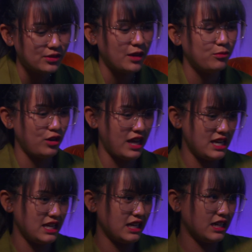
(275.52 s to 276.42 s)
sudah
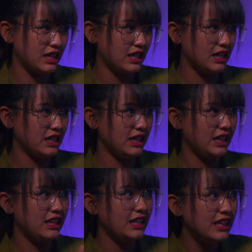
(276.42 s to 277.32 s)
mulai e,
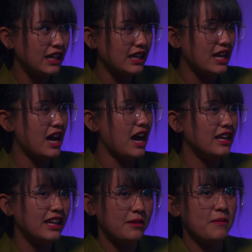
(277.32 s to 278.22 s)
ini ada
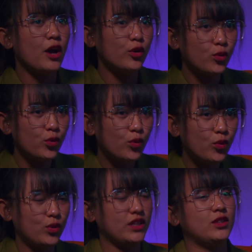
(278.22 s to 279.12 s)
adik
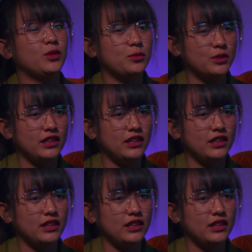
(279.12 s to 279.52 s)
baru gitu.